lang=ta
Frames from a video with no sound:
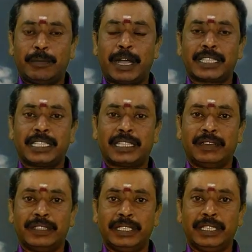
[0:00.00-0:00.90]
இந்த
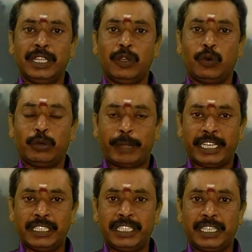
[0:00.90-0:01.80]
மாதத்தில் வந்து ஒரு
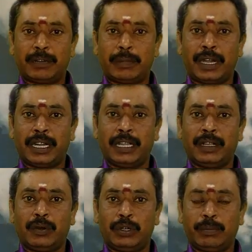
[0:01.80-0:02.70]
மகிழ்ச்சிகரமான
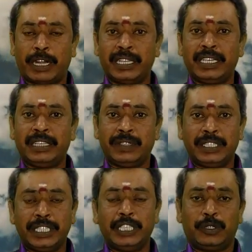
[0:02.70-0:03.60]
ஒரு மனநிலை
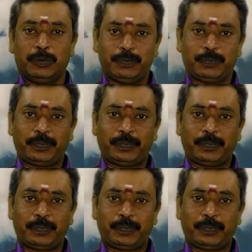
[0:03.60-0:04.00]
வந்து இருக்கும்